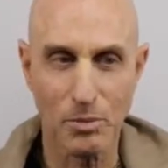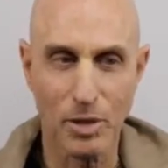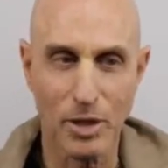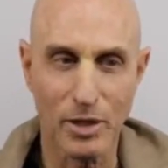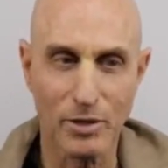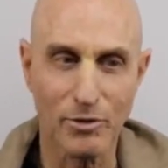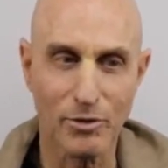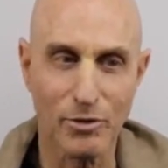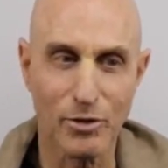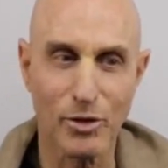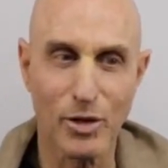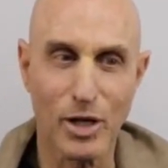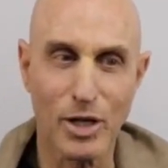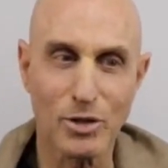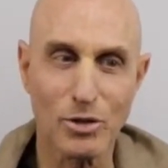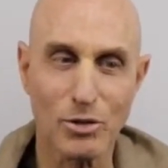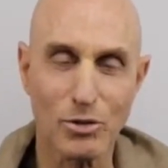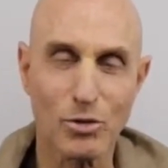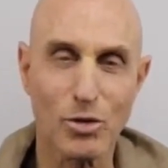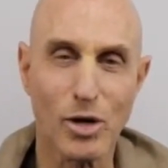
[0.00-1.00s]
Но нам,
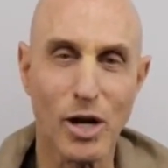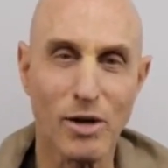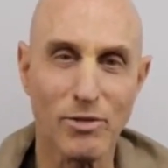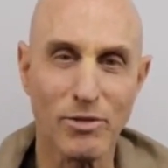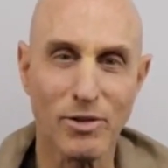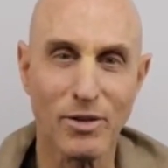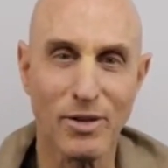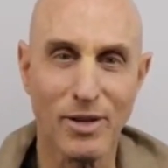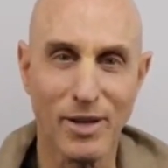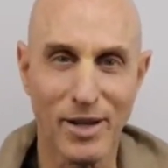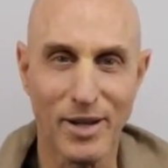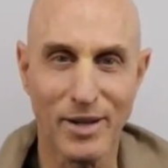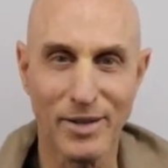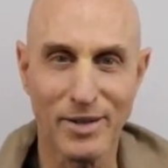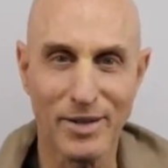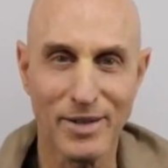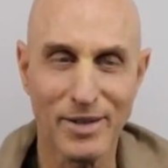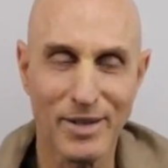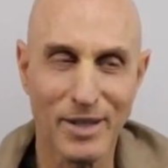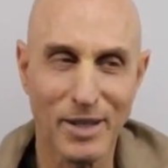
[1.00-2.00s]
тем, кто много
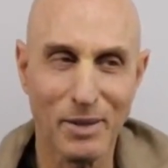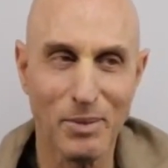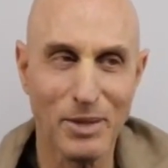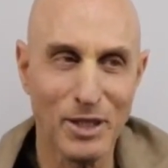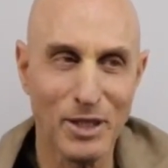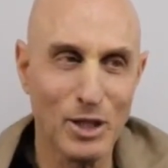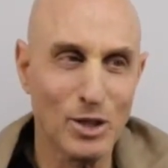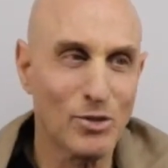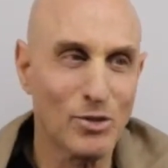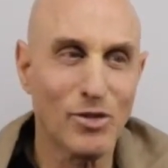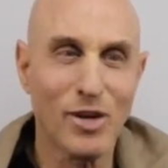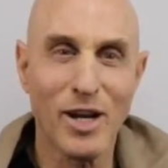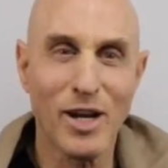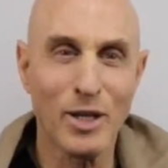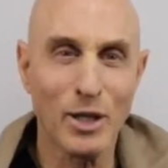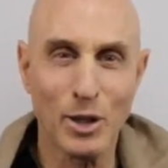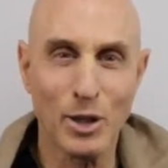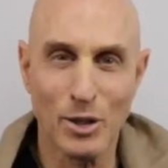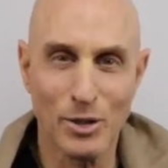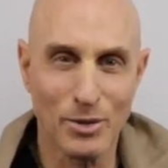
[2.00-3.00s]
путешествует, здесь нам
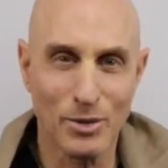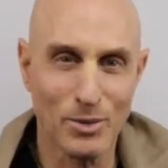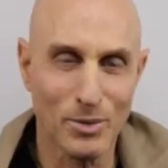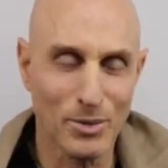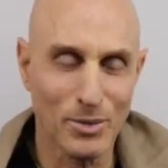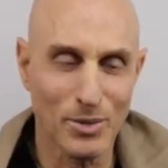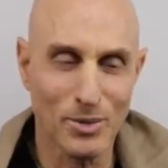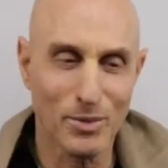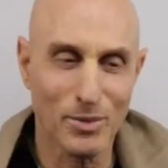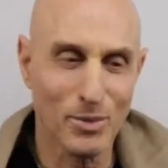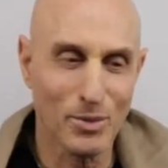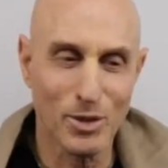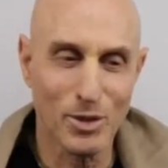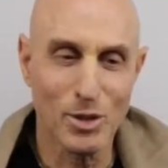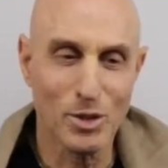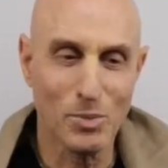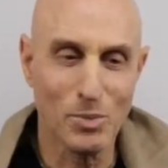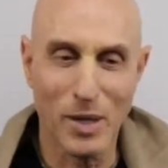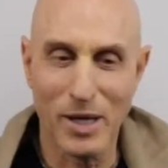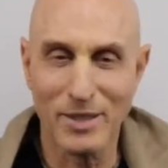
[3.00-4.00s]
хорошо. Нас
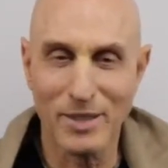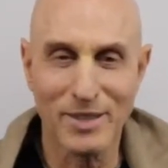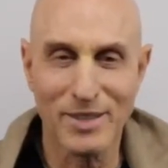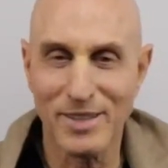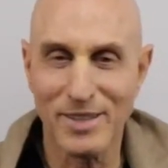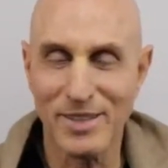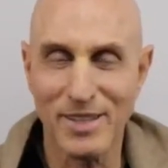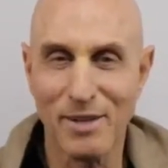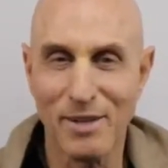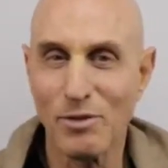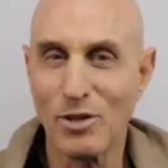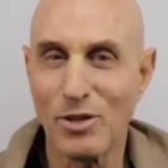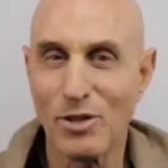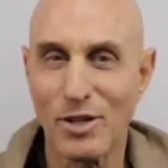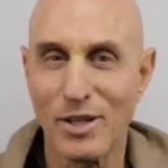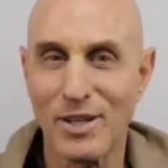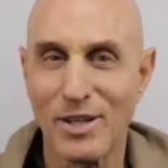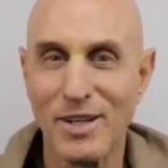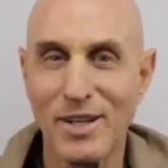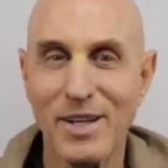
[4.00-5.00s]
уважают и все
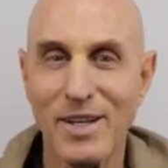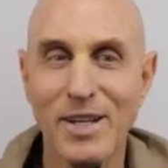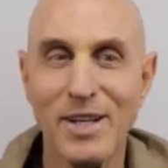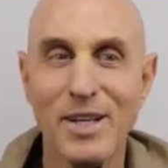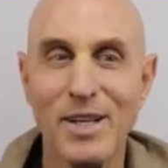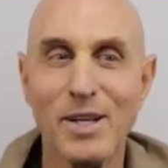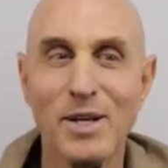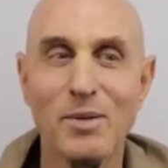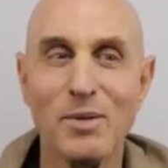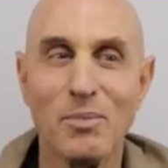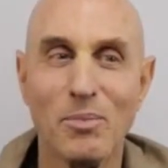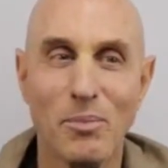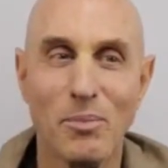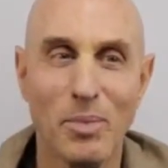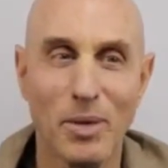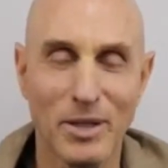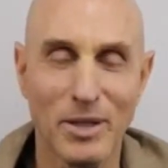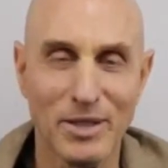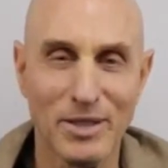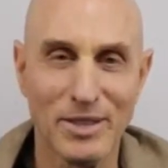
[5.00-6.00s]
такое.
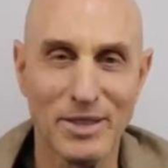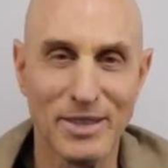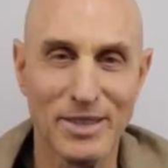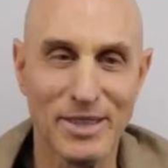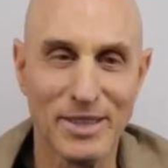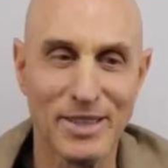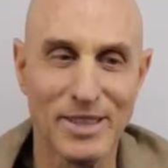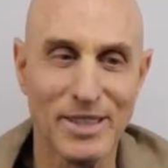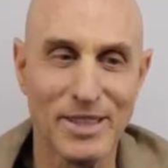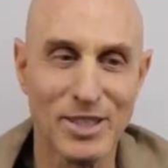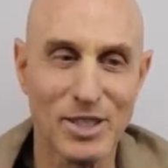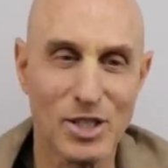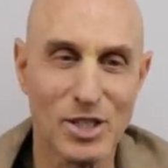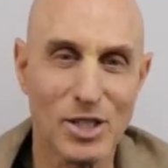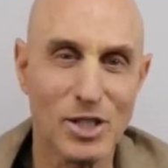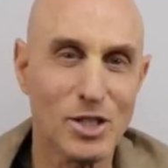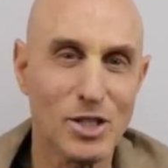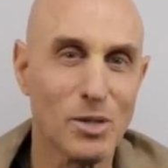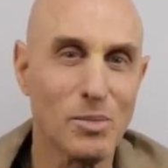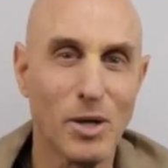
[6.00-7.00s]
Но в
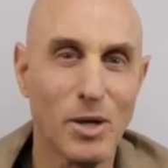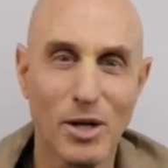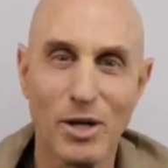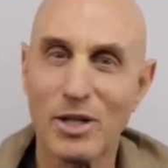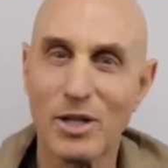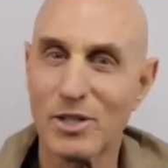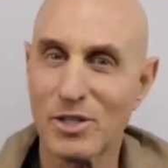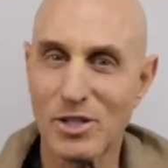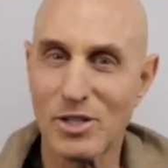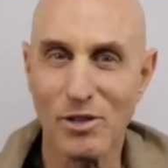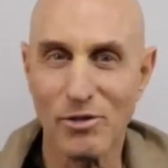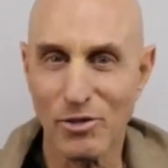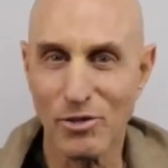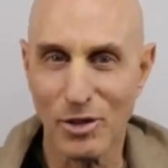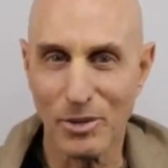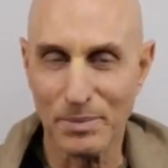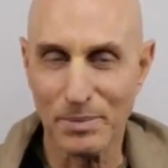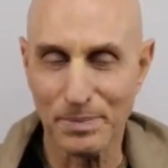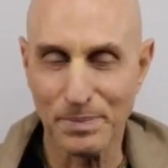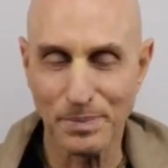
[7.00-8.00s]
Америке не так.
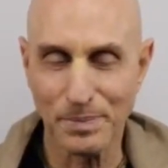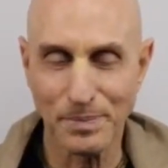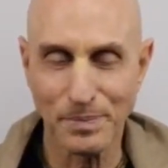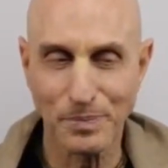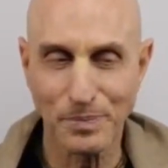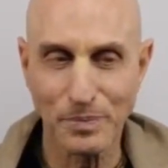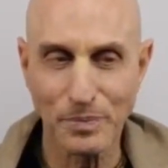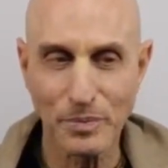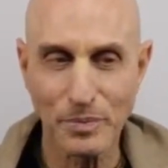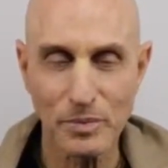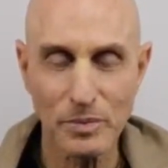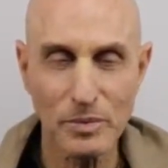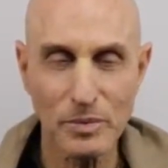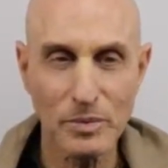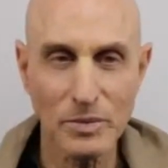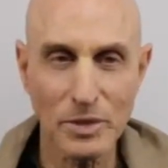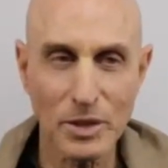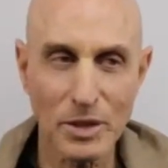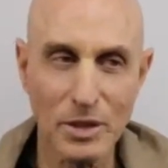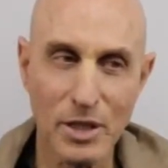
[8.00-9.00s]
И вторая
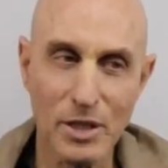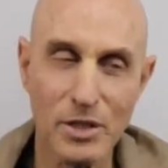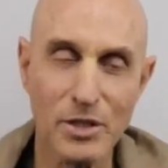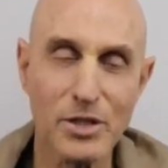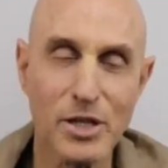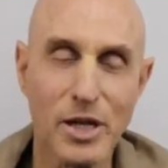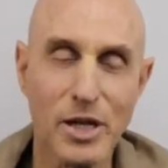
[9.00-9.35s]
часть.